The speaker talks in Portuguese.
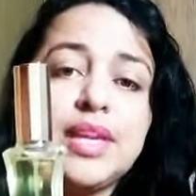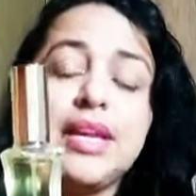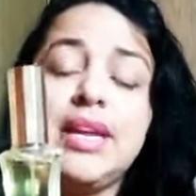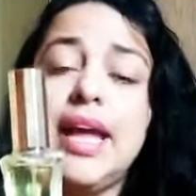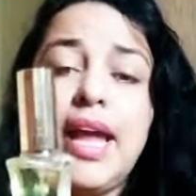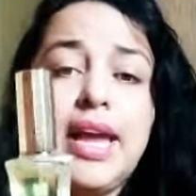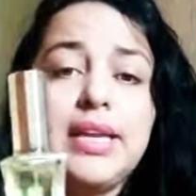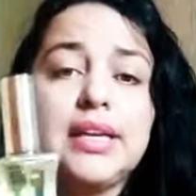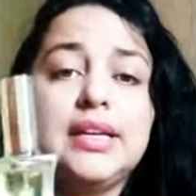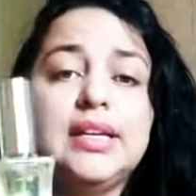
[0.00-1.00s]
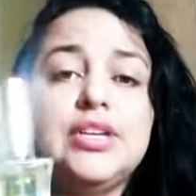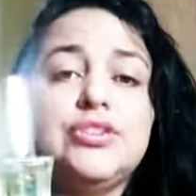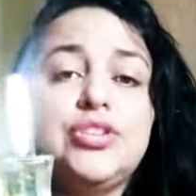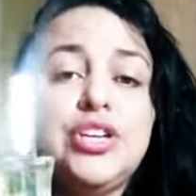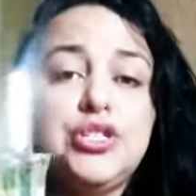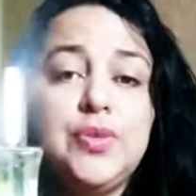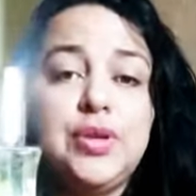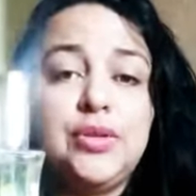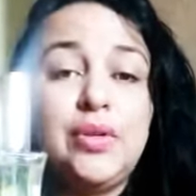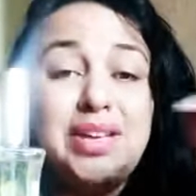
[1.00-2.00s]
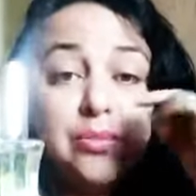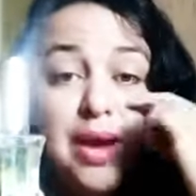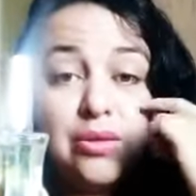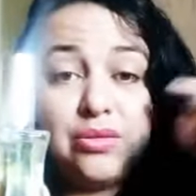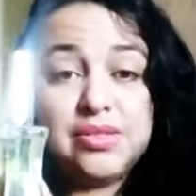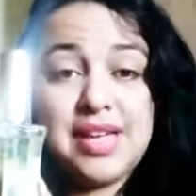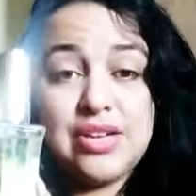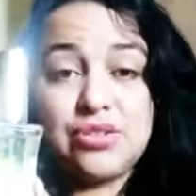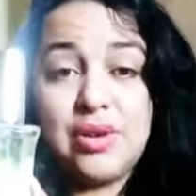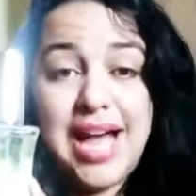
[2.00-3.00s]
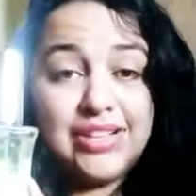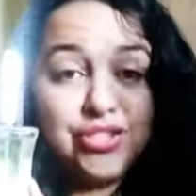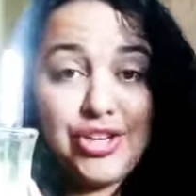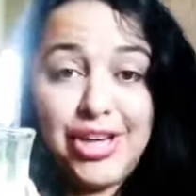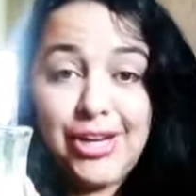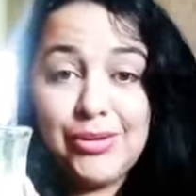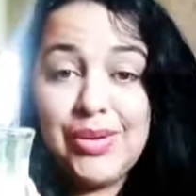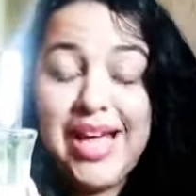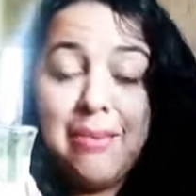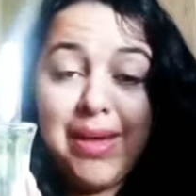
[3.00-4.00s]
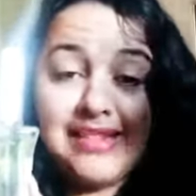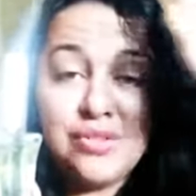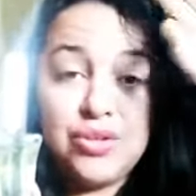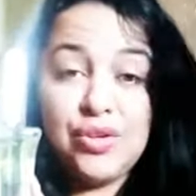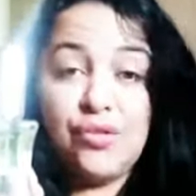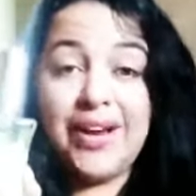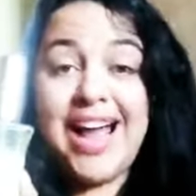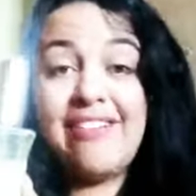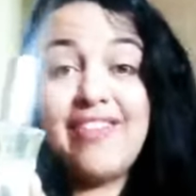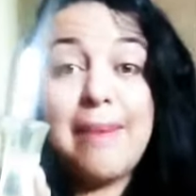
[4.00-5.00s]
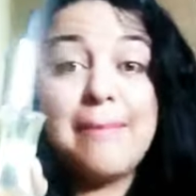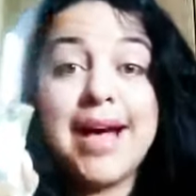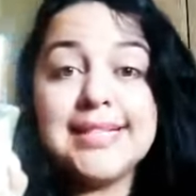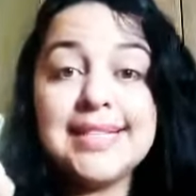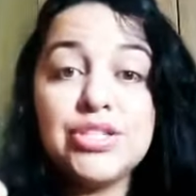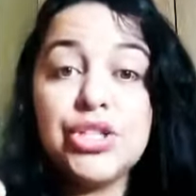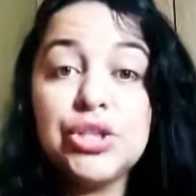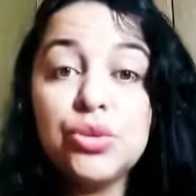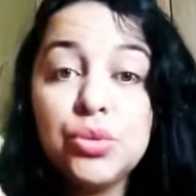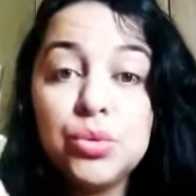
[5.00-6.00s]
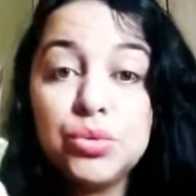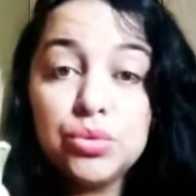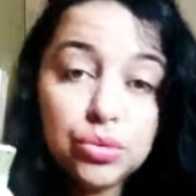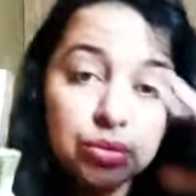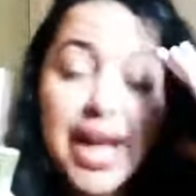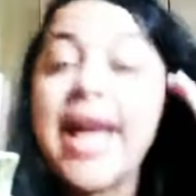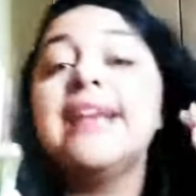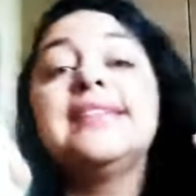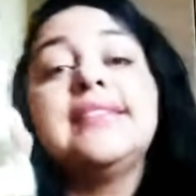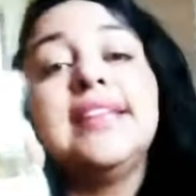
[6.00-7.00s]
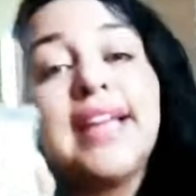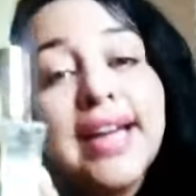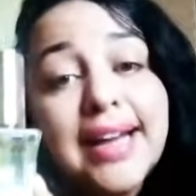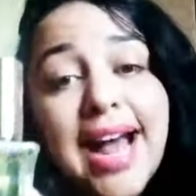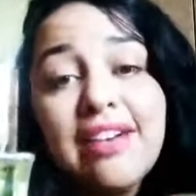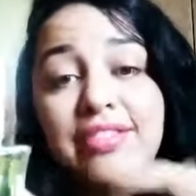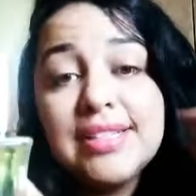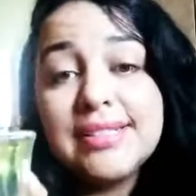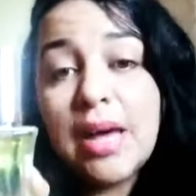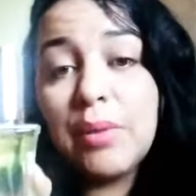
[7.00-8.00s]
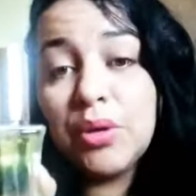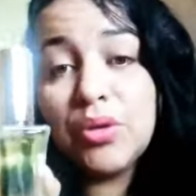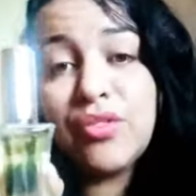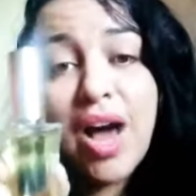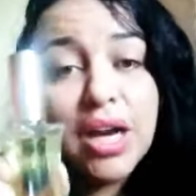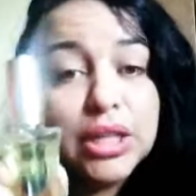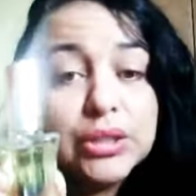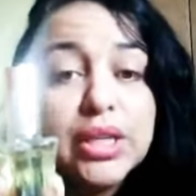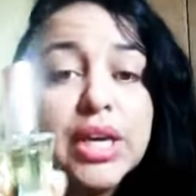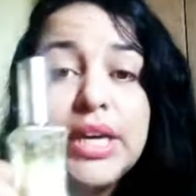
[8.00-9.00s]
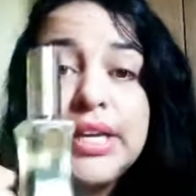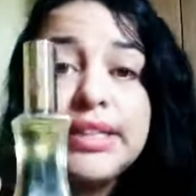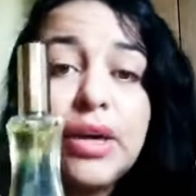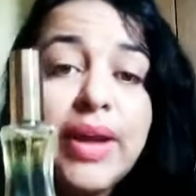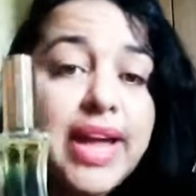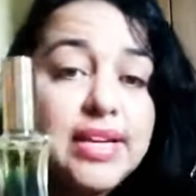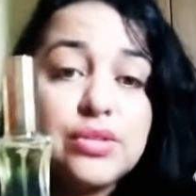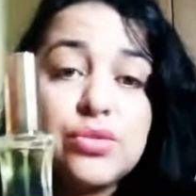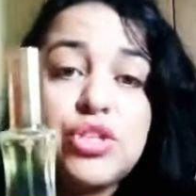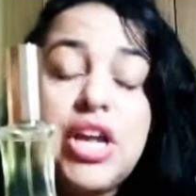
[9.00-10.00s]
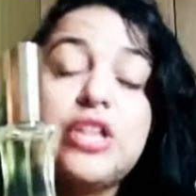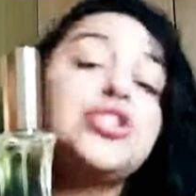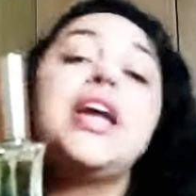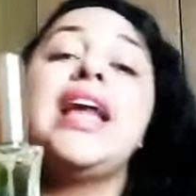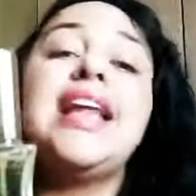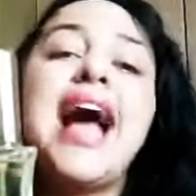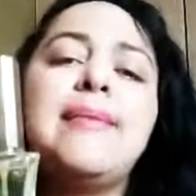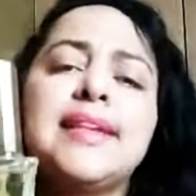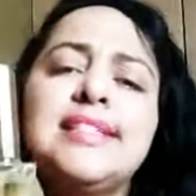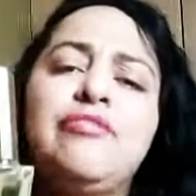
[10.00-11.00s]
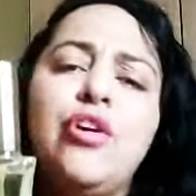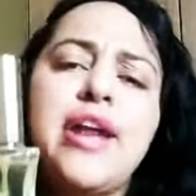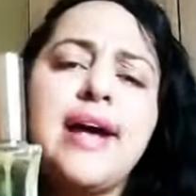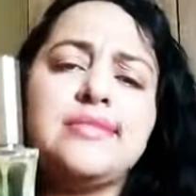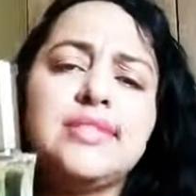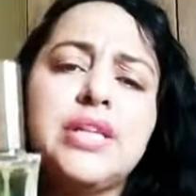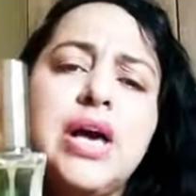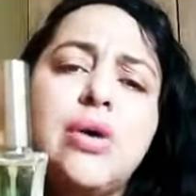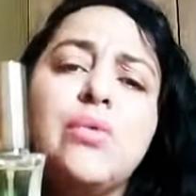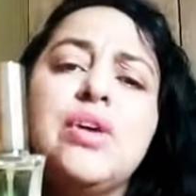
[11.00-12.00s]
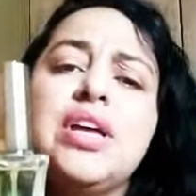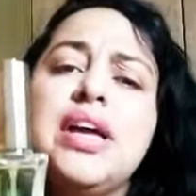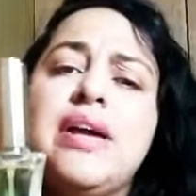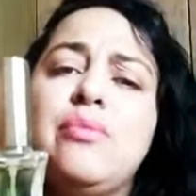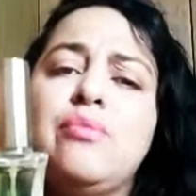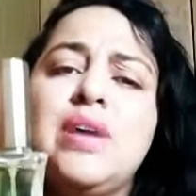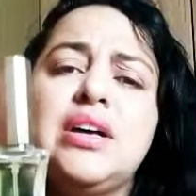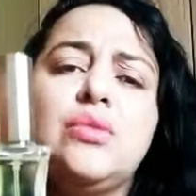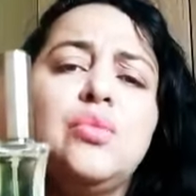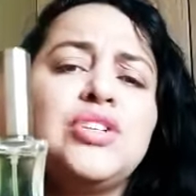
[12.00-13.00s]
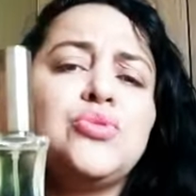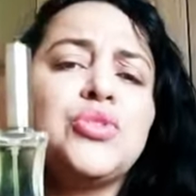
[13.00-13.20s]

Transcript: Ele reina. Gente, perdoei o barulho dos cachorros latindo, mas quando eu vou gravar, passa de tudo. É assim, quem grava aí sabe o que eu tô falando. Então é isso, gente. Ele abre com esse floralzão, uma, uma, um